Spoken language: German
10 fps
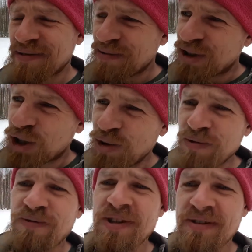schön
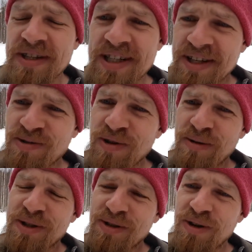finde, was ich als
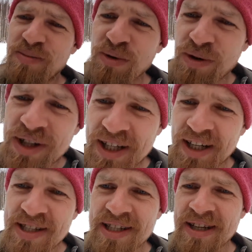unglaublich tolle
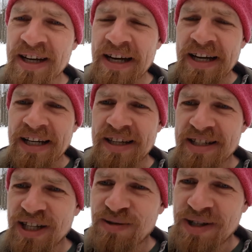Möglichkeit sehe, ist,
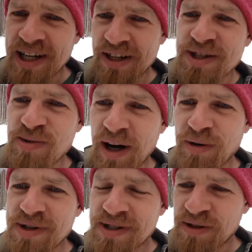dass wir jetzt alle zu
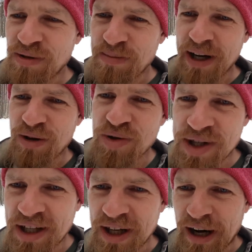Hause sind und mal
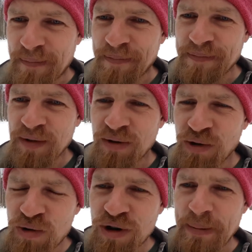Auszeit haben.
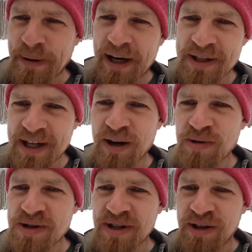Ungeplante
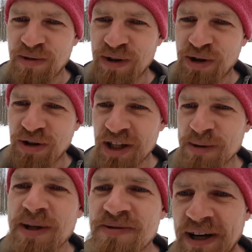Auszeit. Und wir können nicht
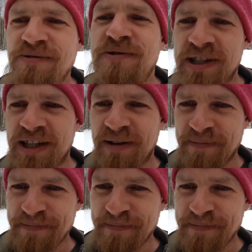mal wegfliegen.